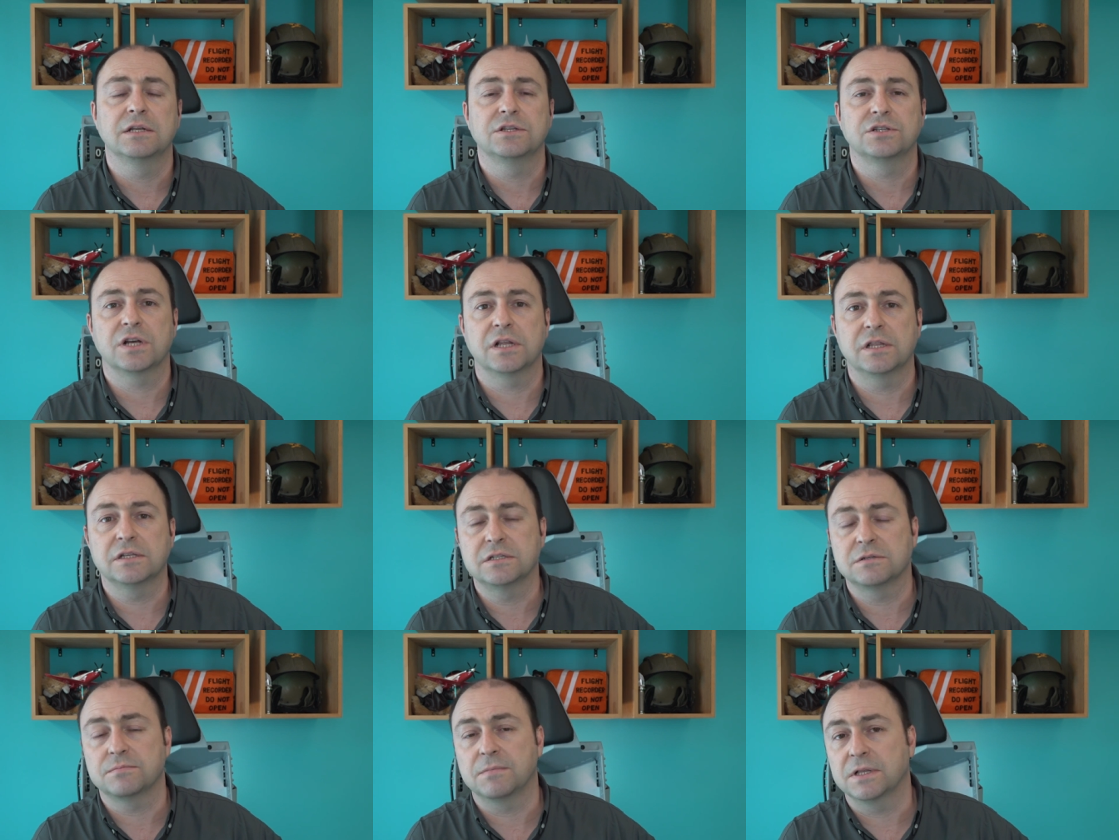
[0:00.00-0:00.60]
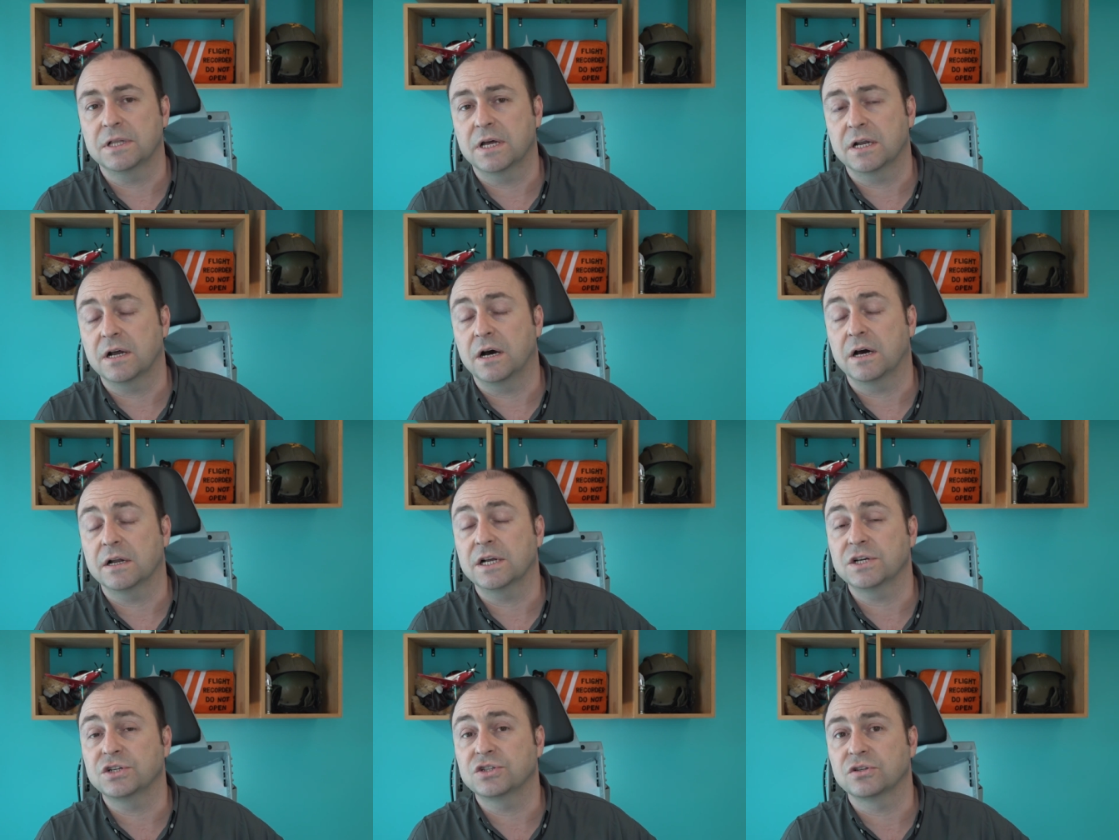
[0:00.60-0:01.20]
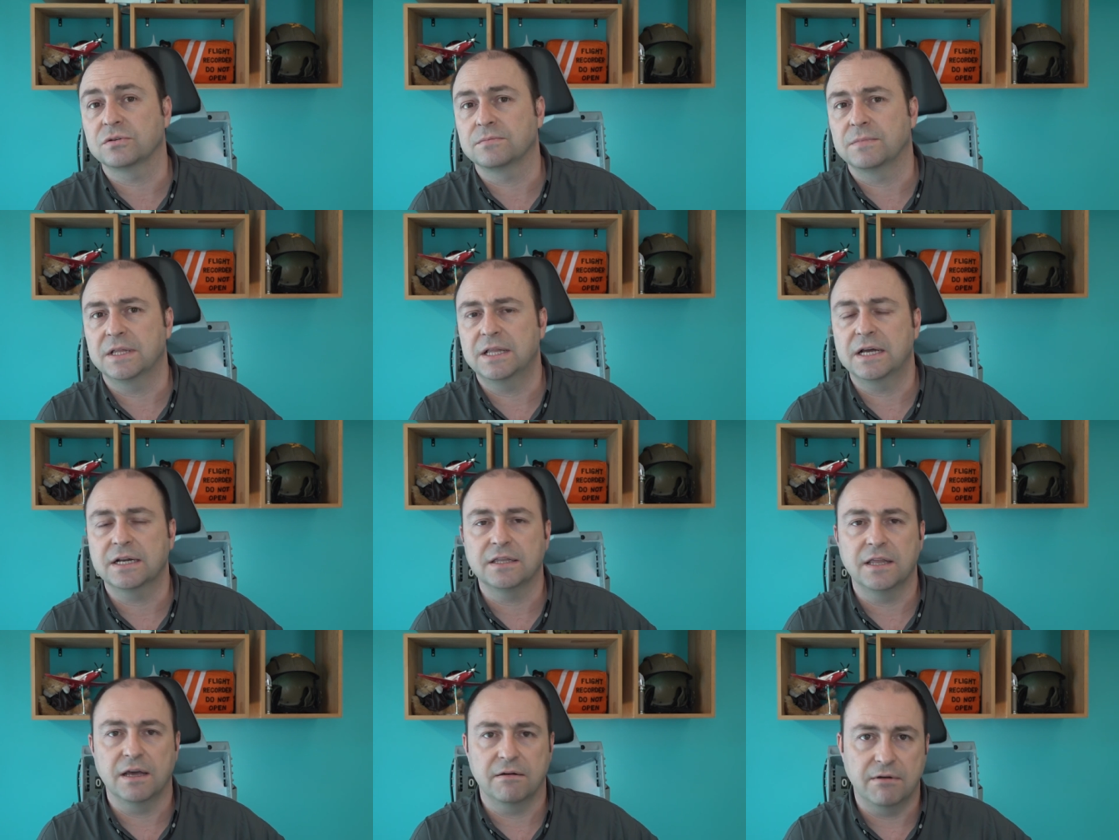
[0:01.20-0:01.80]
çalışmalar,
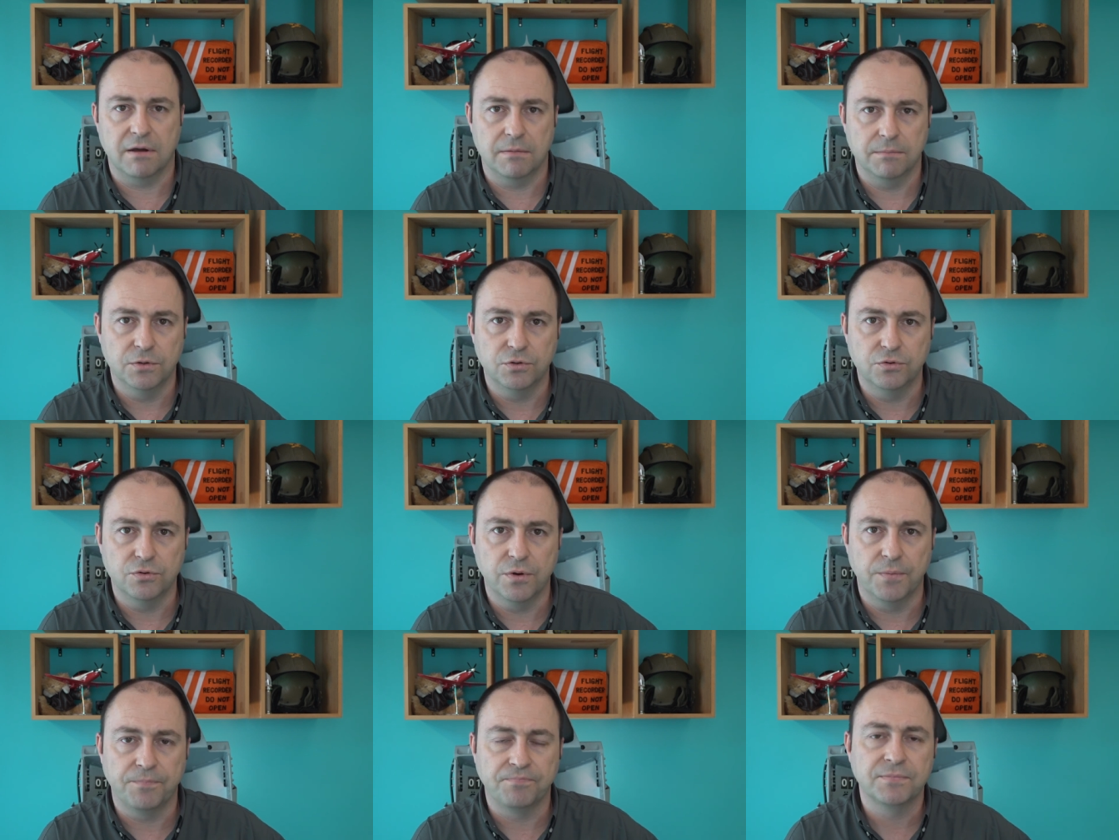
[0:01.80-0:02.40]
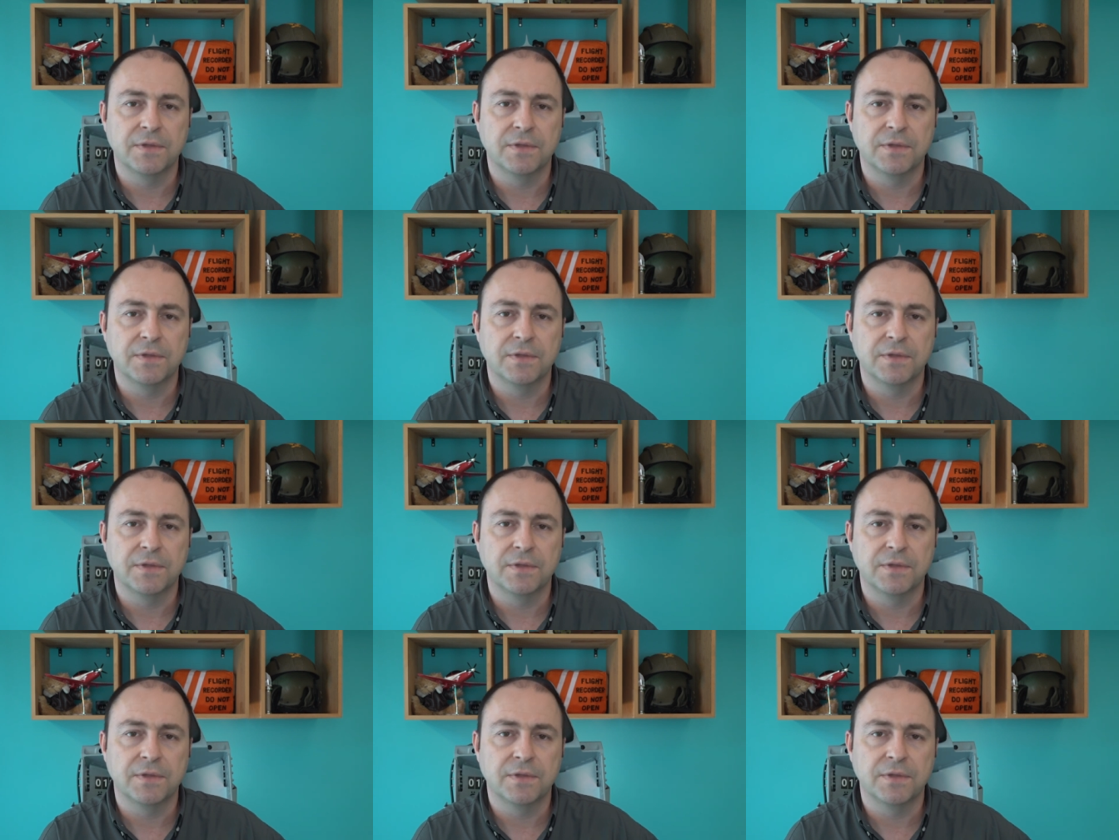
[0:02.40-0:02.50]
araştırmalar devam ediyor.